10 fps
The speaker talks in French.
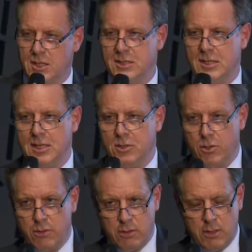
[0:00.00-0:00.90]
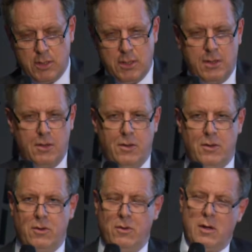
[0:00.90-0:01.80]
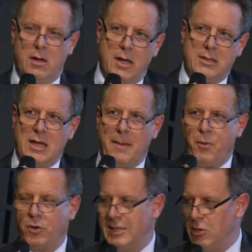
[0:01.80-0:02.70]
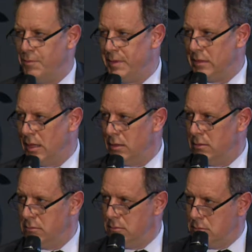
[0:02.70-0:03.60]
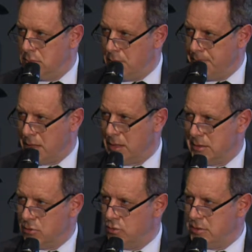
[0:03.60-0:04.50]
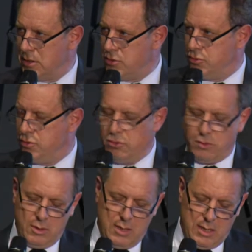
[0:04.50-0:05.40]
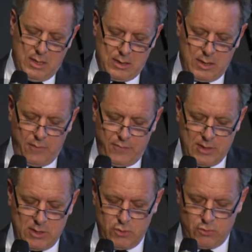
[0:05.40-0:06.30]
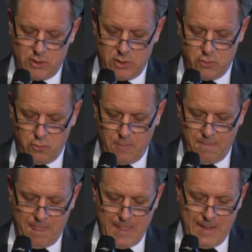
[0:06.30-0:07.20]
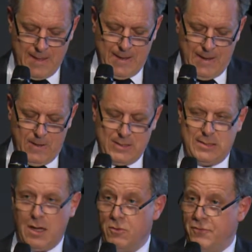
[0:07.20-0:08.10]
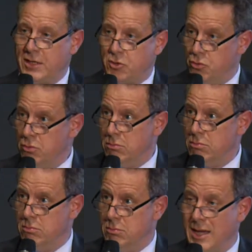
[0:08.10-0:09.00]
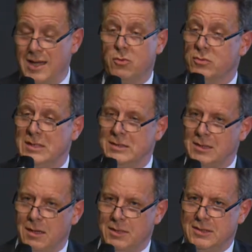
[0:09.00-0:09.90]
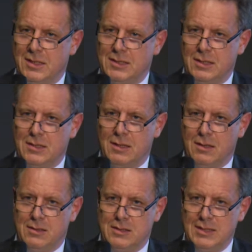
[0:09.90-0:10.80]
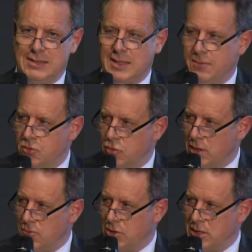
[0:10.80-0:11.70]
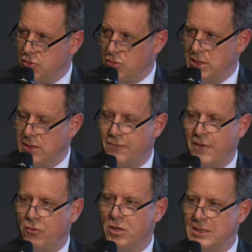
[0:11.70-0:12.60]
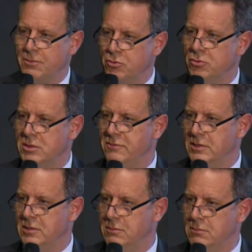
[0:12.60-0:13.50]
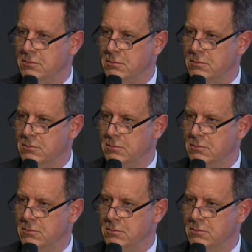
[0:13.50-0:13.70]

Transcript: qui s'est d'ailleurs euh, euh, a été importée à l'hôpital par la T2A sur la tarification au séjour. Ça a une vertu incontestable, c'est que c'est un système de rémunération qui favorise la productivité.